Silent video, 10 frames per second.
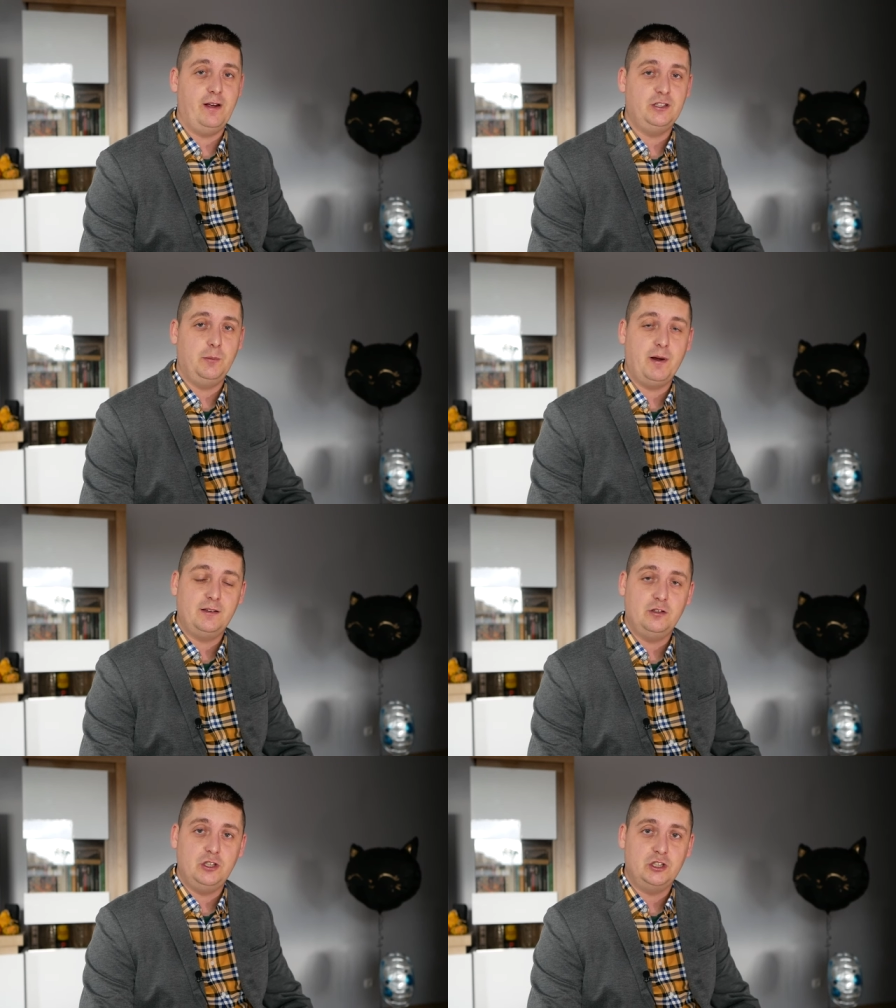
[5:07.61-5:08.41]
Ja się
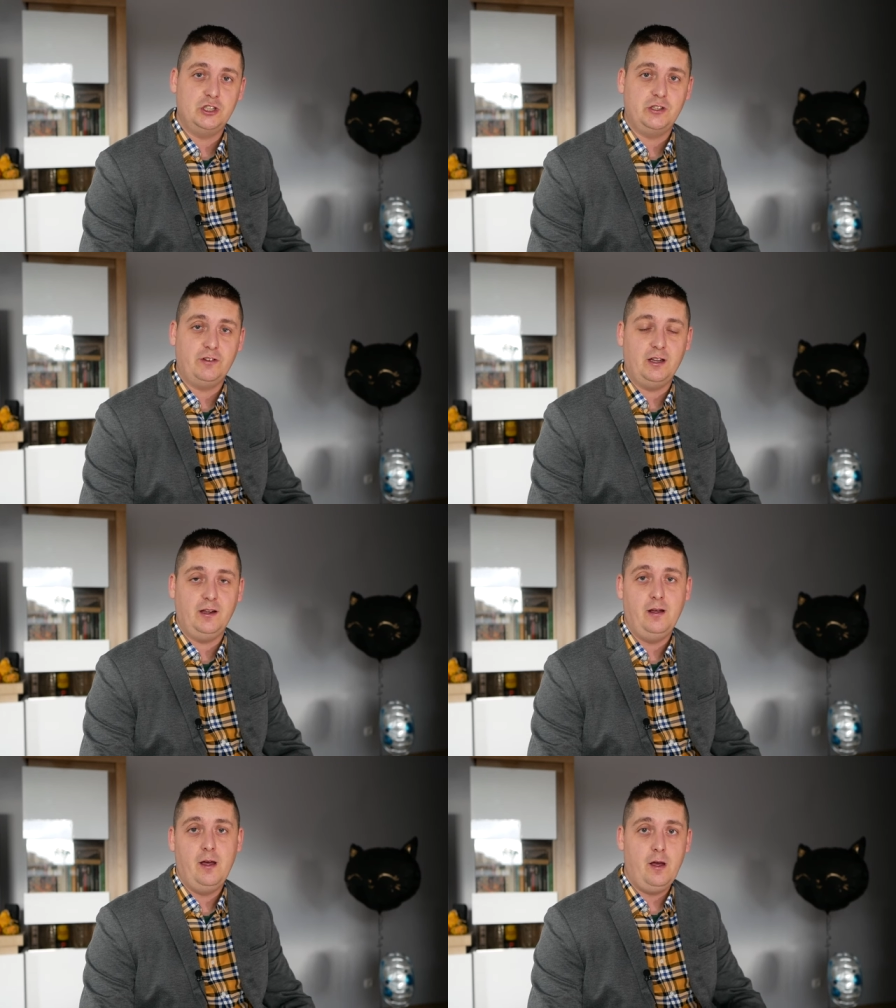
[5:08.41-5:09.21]
bardzo cieszę, że
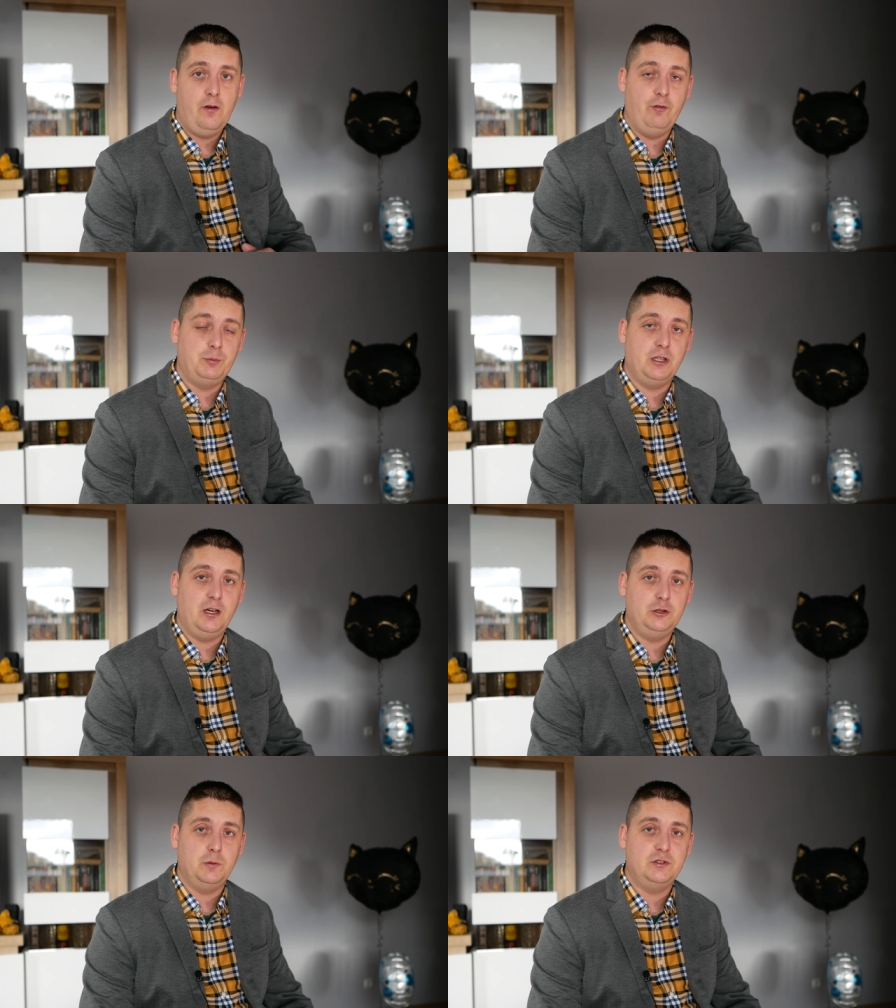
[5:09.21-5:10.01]
wtedy
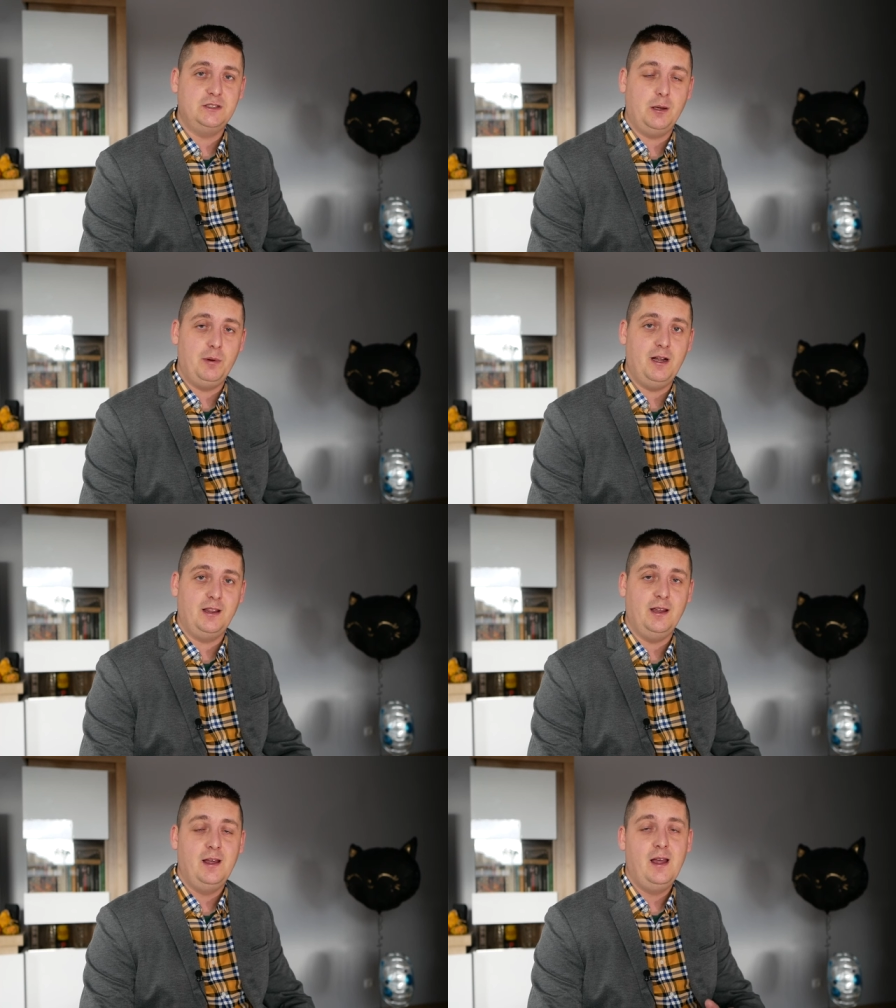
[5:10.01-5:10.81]
wyprzedaliśmy wszystkie
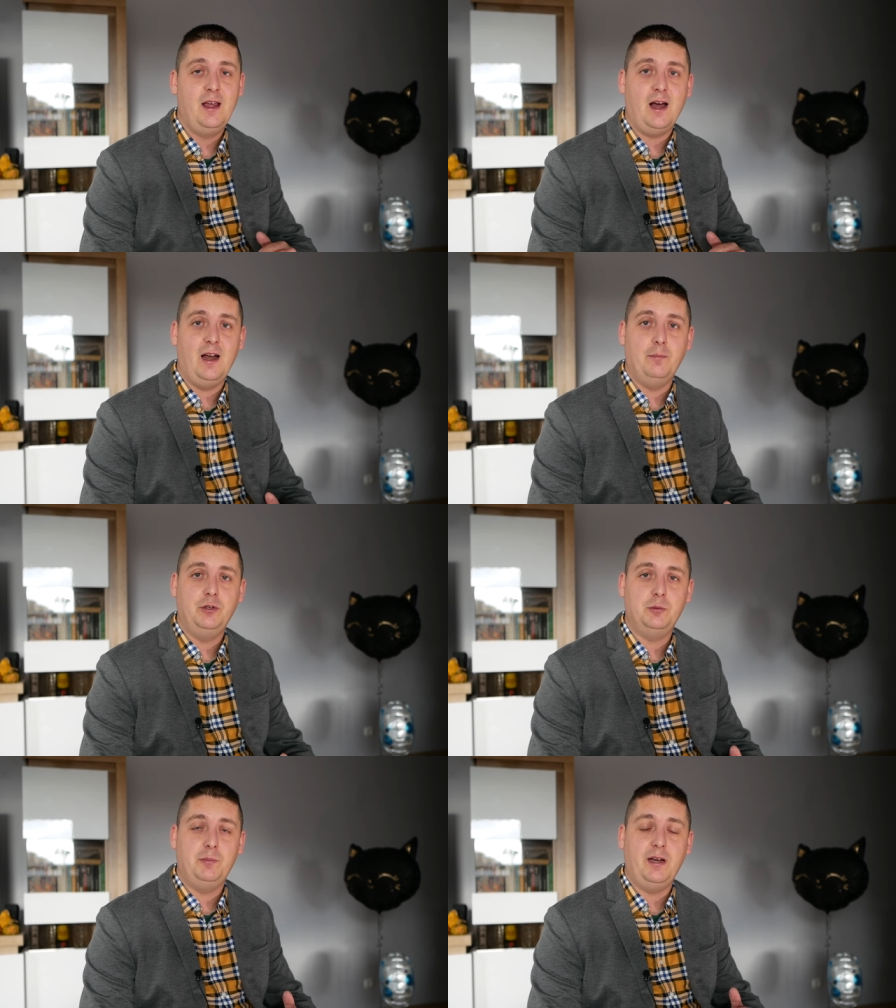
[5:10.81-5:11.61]
bilety, ale
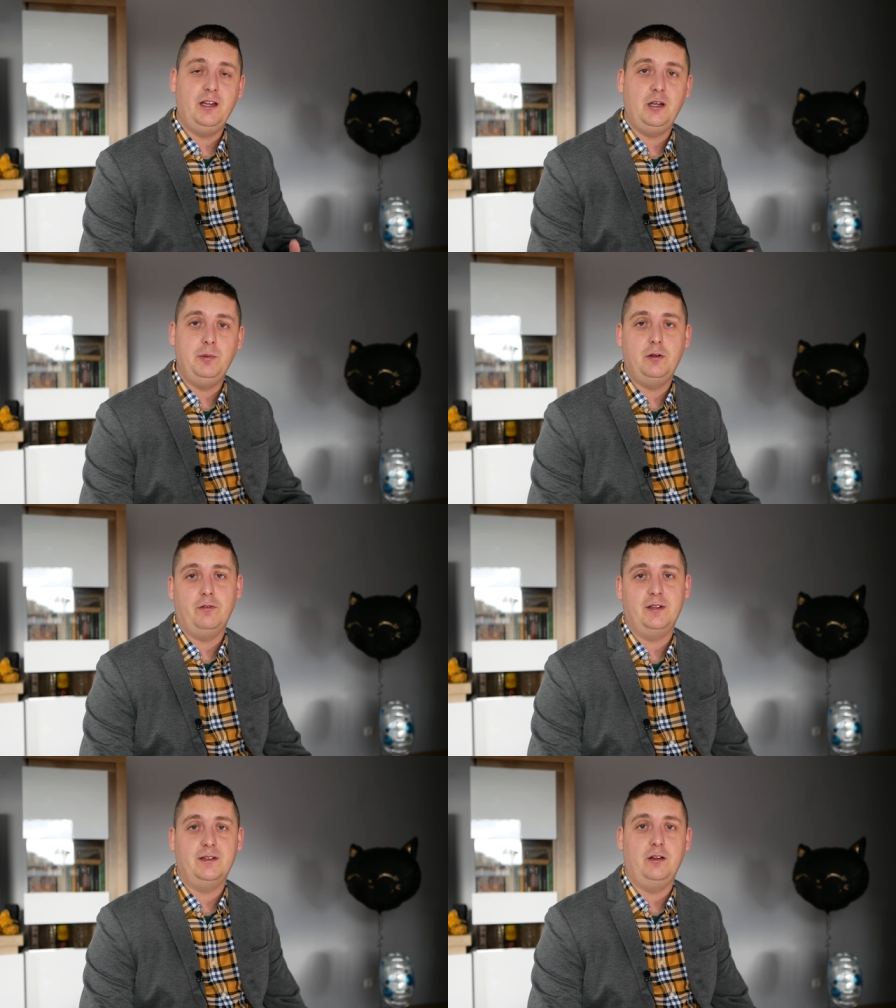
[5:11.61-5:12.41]
byśmy mieli
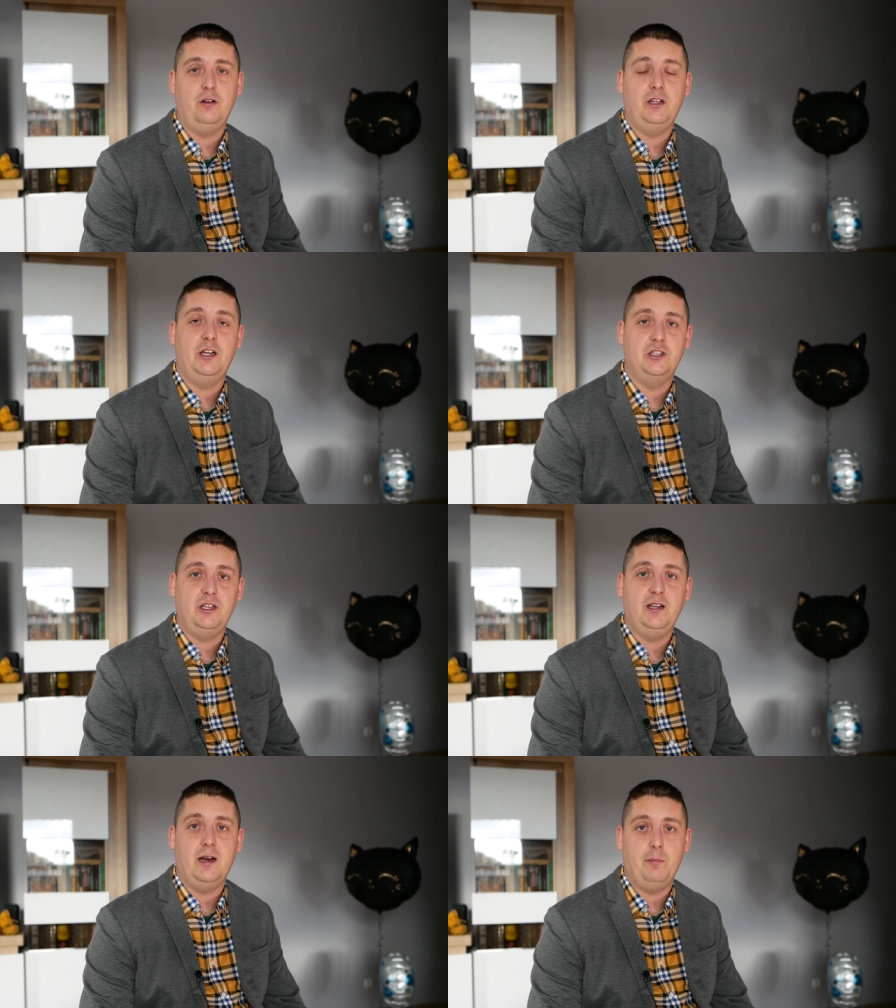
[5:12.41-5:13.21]
kibiców na stadionie,
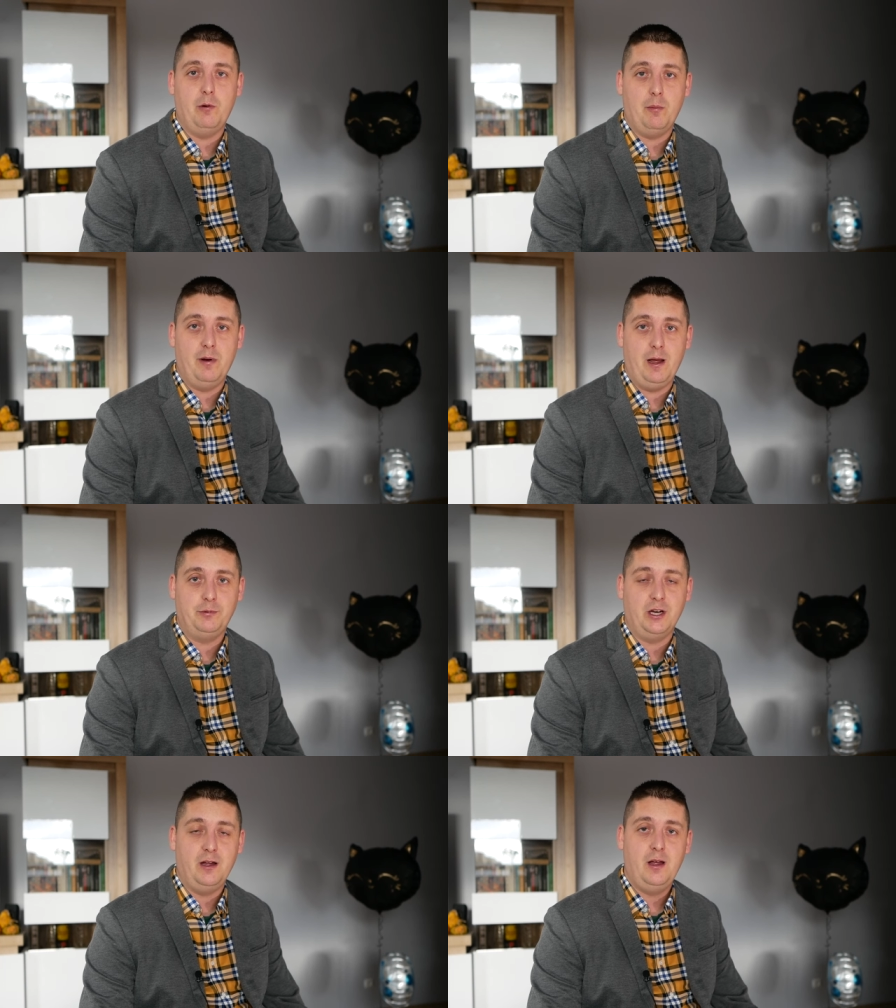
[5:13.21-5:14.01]
jeżeli gra byłaby
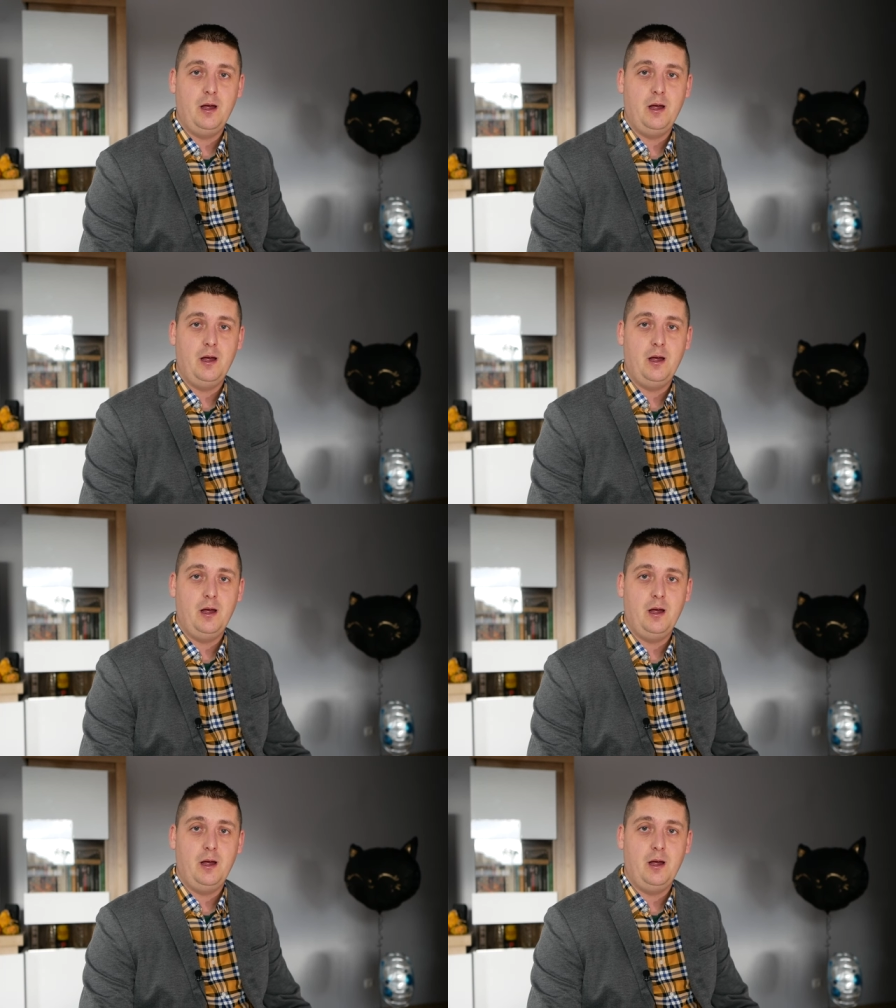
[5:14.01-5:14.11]
lepsza.